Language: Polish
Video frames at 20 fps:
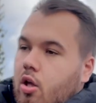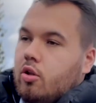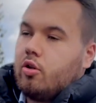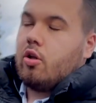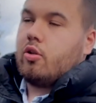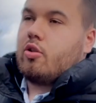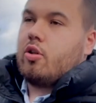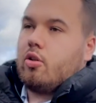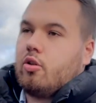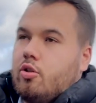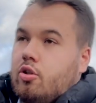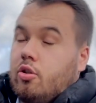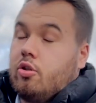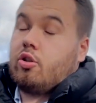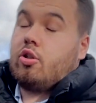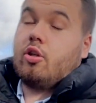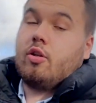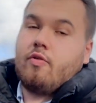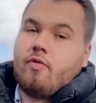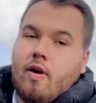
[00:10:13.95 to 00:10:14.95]
to, czy,
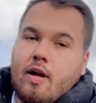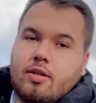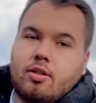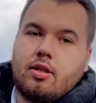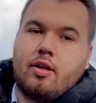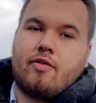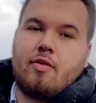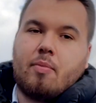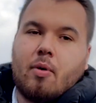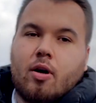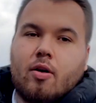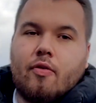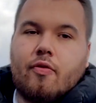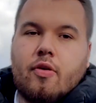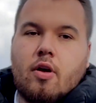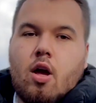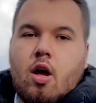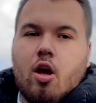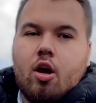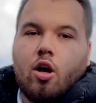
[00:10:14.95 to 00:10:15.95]
czy właśnie
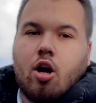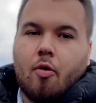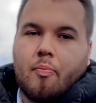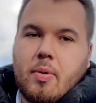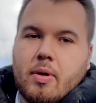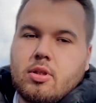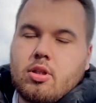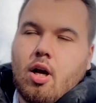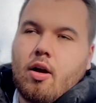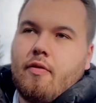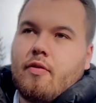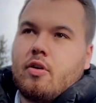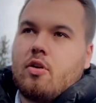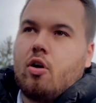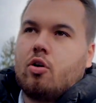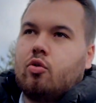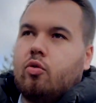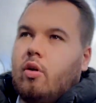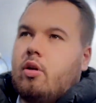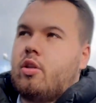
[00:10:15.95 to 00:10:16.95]
wyborów kopertowych, o
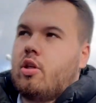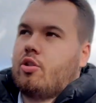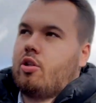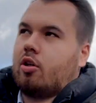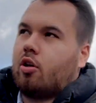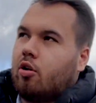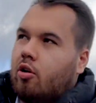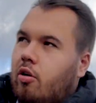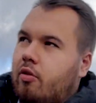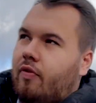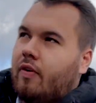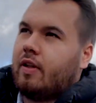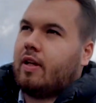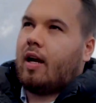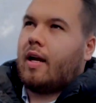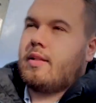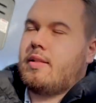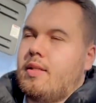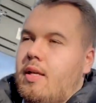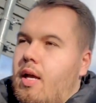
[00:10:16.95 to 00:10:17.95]
których też jako
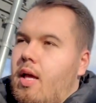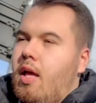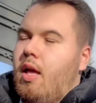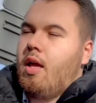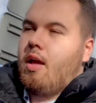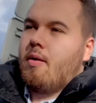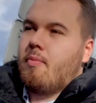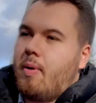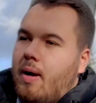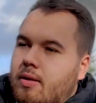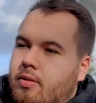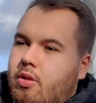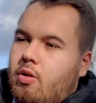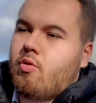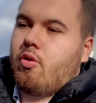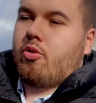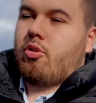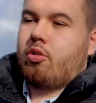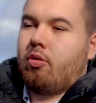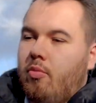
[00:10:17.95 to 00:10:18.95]
Konfederacja bardzo
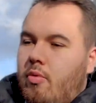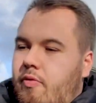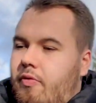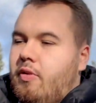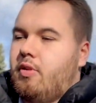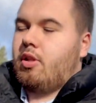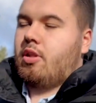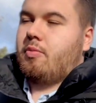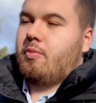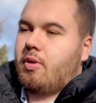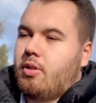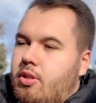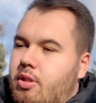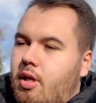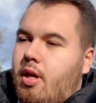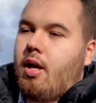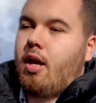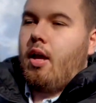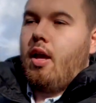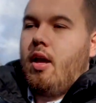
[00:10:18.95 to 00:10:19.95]
głośno mówiliśmy,
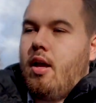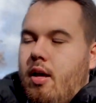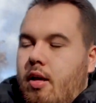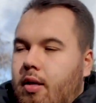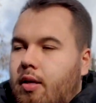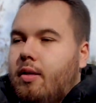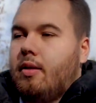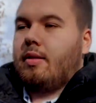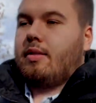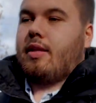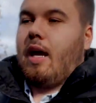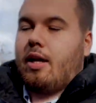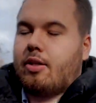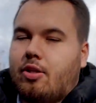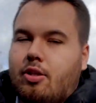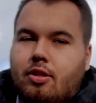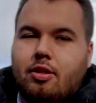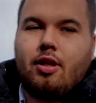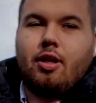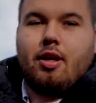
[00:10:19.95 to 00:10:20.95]
gdzie e,
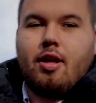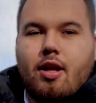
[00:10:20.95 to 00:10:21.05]
Sasin